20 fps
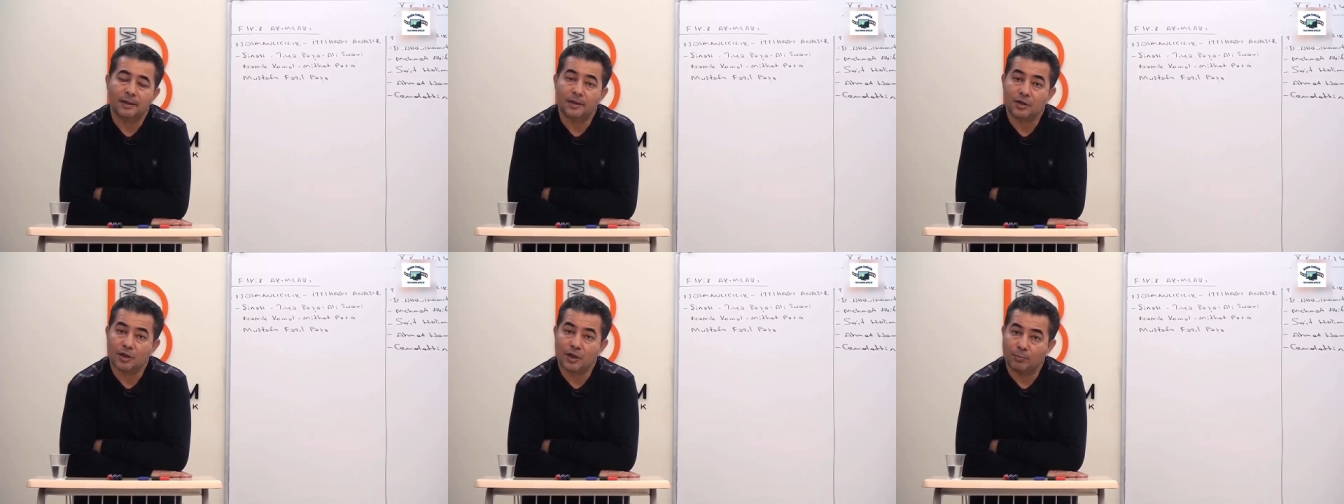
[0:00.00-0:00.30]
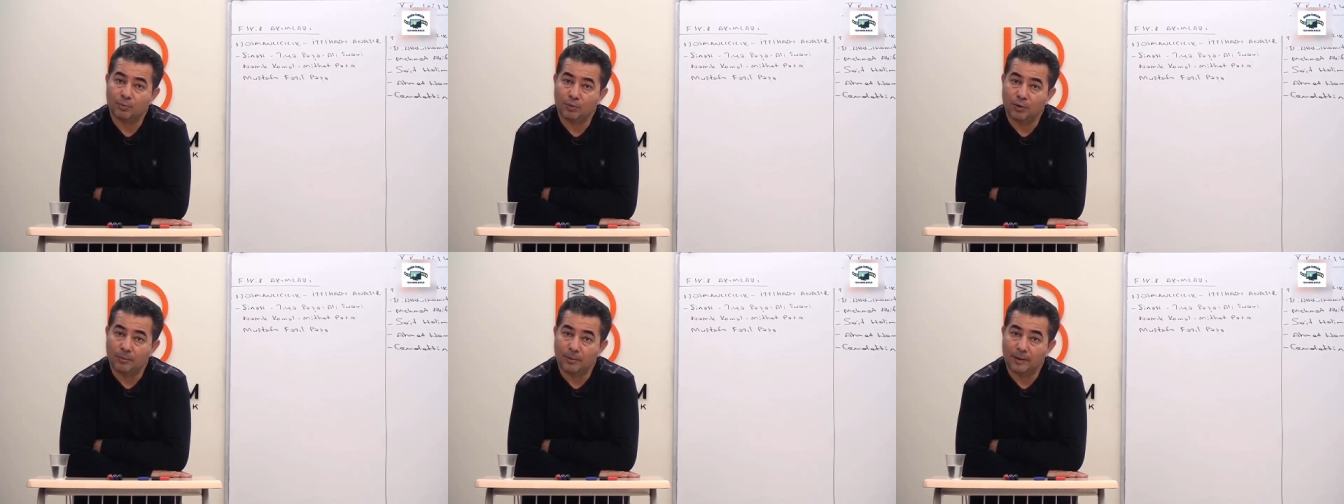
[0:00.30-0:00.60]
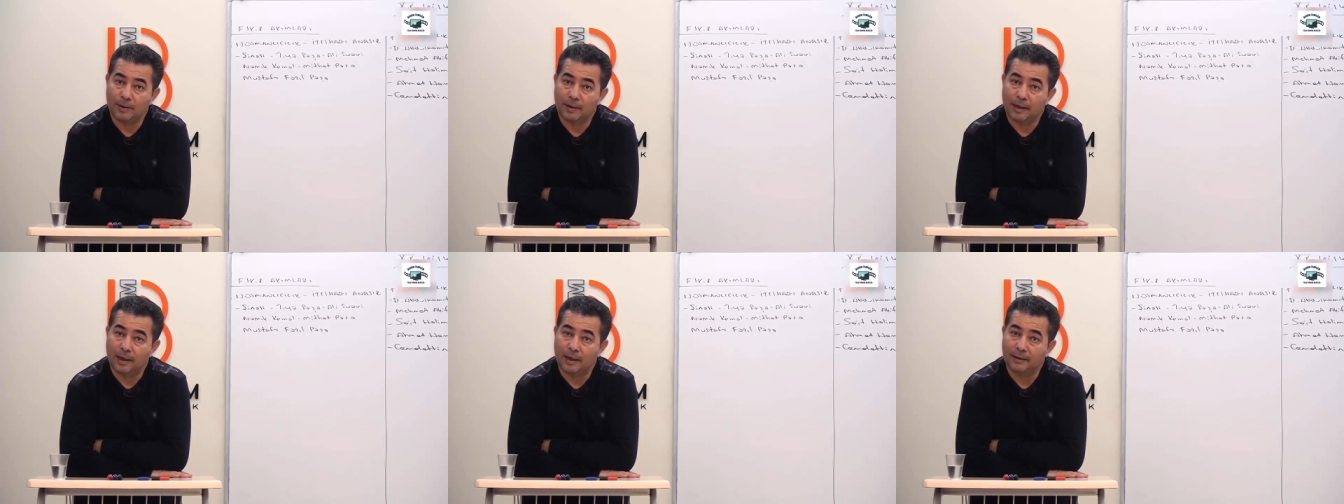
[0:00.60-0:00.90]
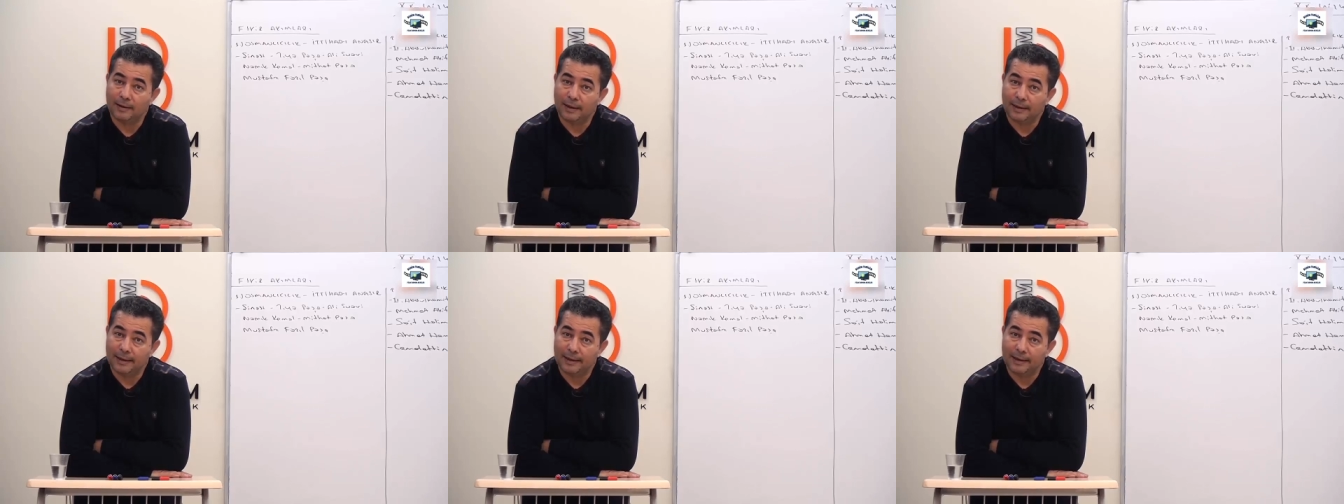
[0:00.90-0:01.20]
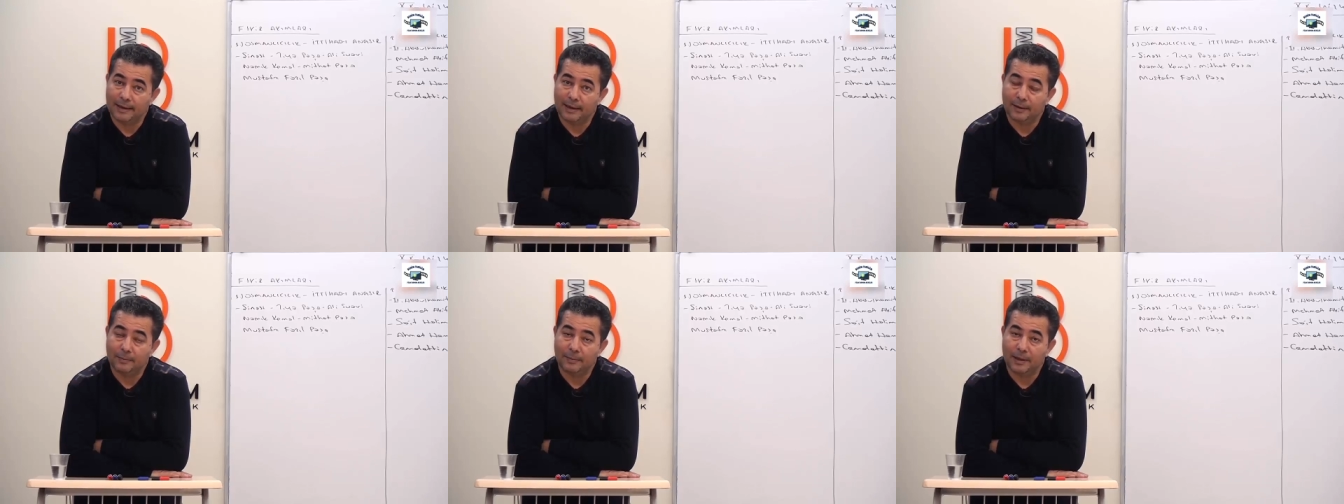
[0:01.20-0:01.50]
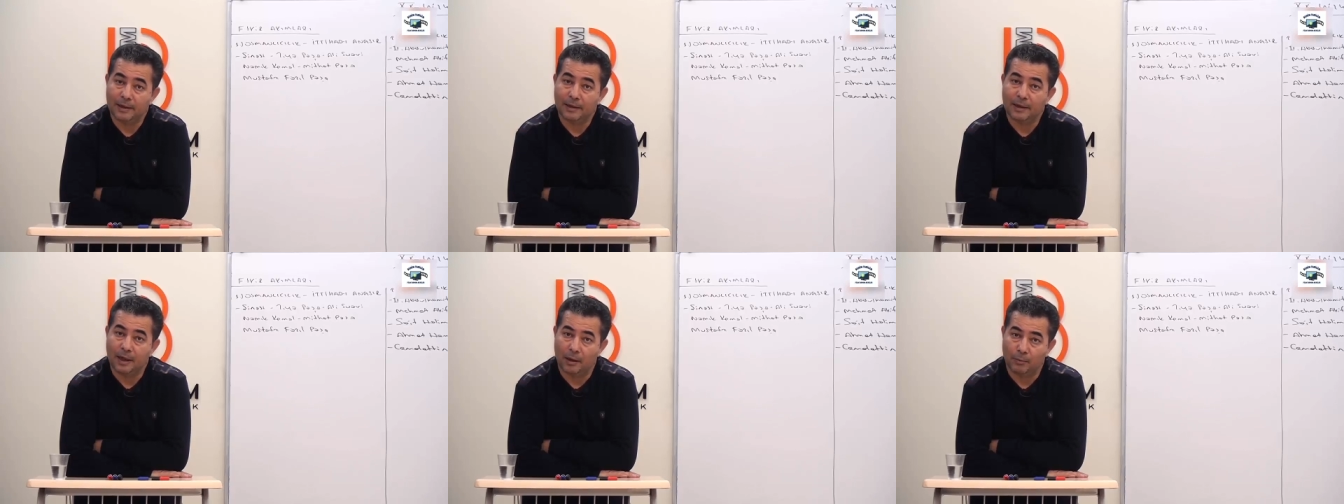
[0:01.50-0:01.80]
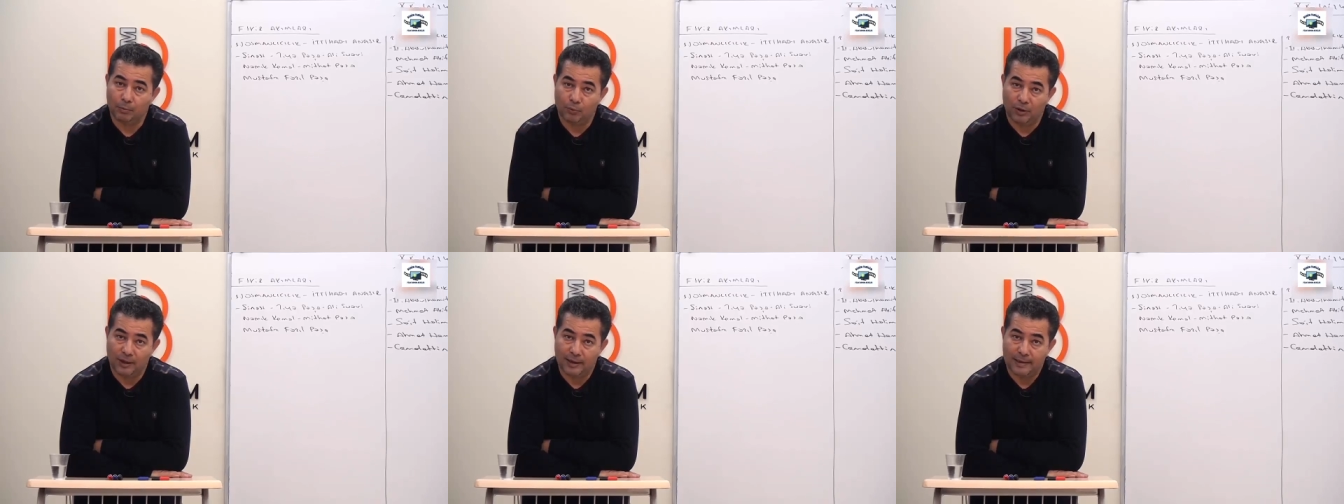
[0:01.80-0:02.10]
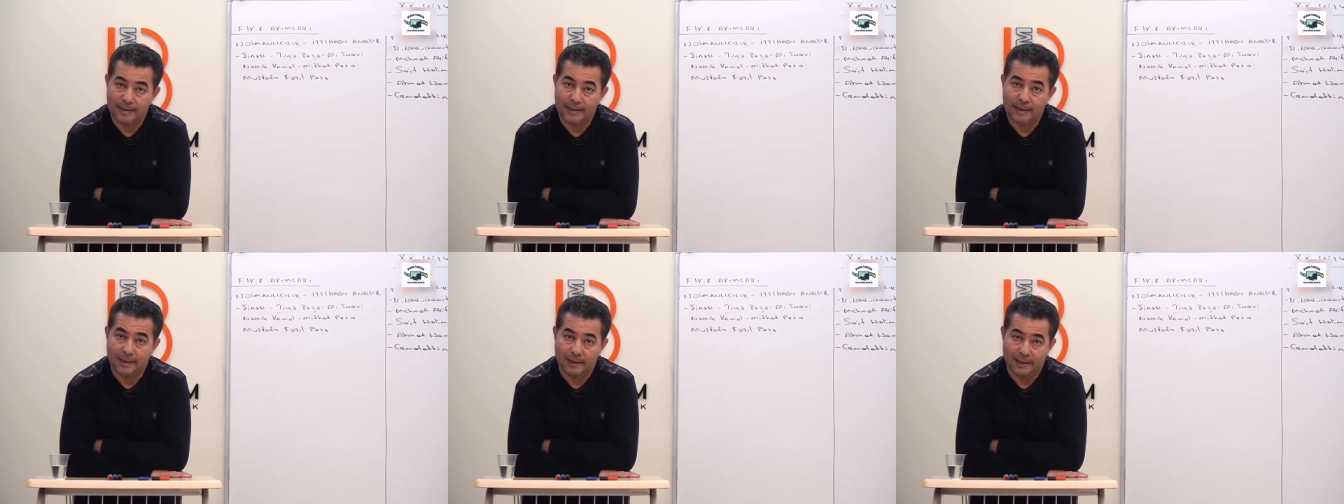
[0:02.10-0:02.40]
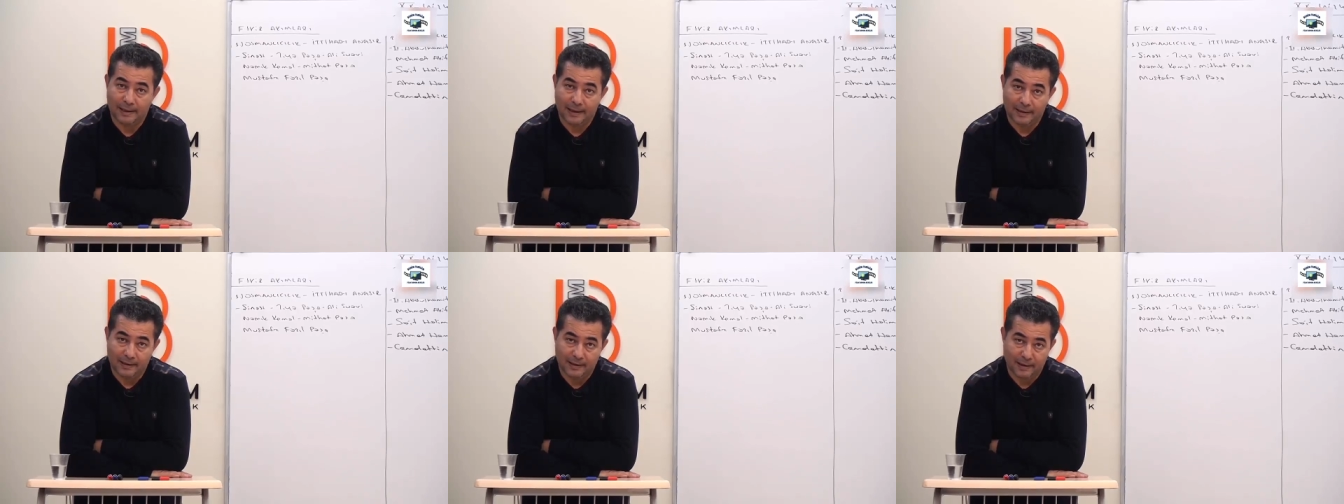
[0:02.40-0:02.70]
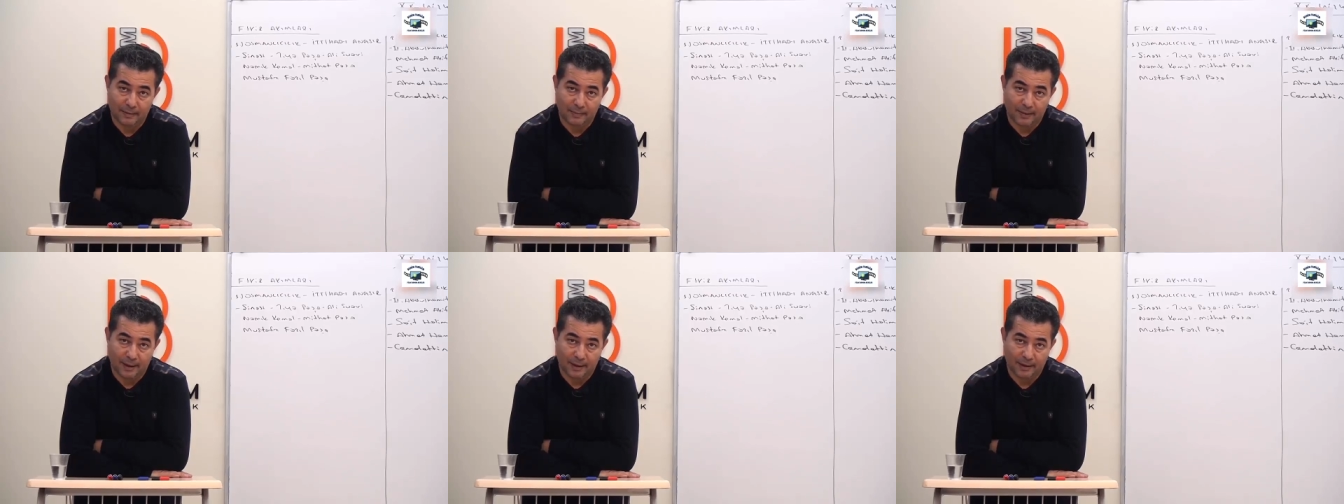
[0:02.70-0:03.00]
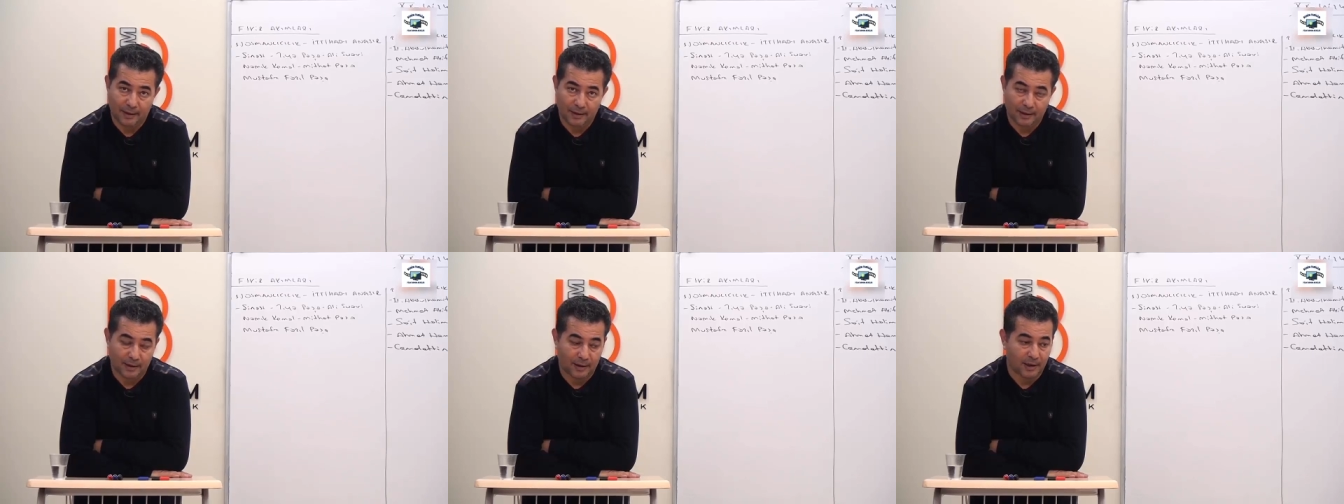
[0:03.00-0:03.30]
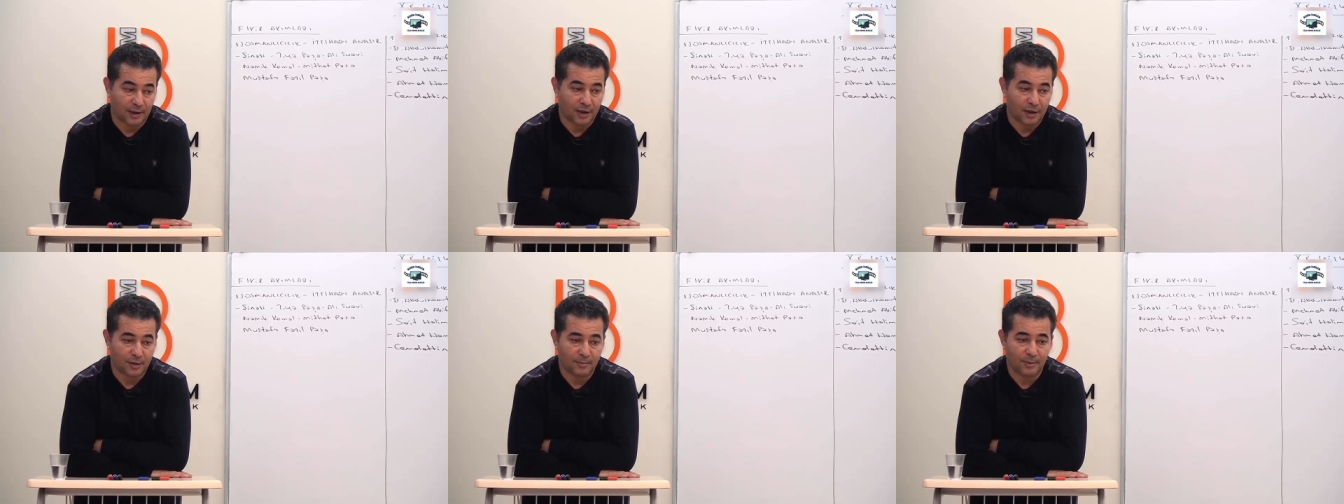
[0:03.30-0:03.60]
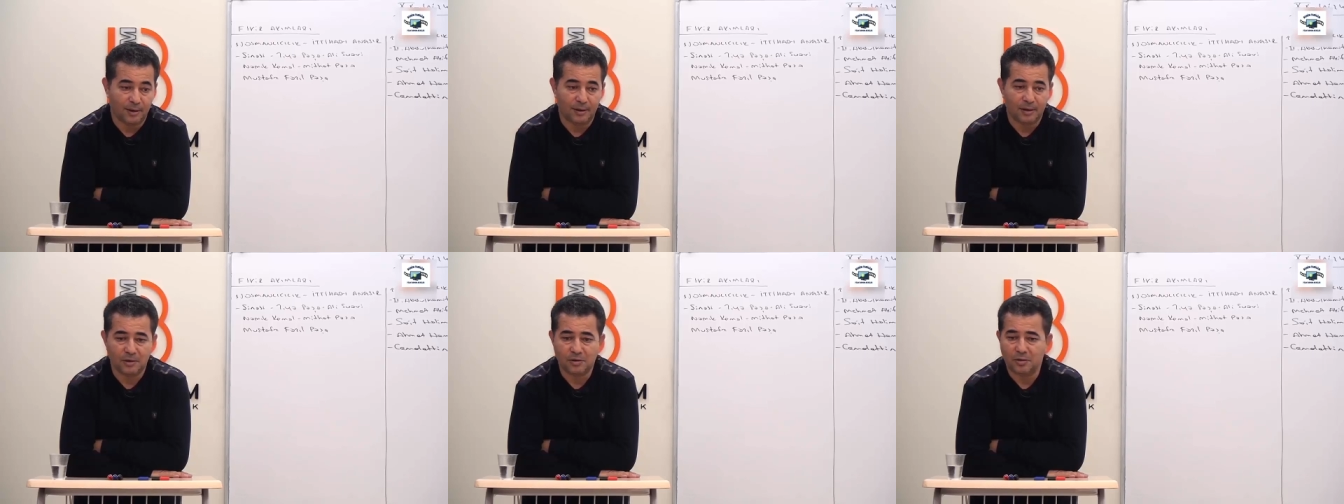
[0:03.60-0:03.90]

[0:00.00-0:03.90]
Abdülhamit'i tahttan indirip yerine Abdülaziz'i yeri getirme girişimidir.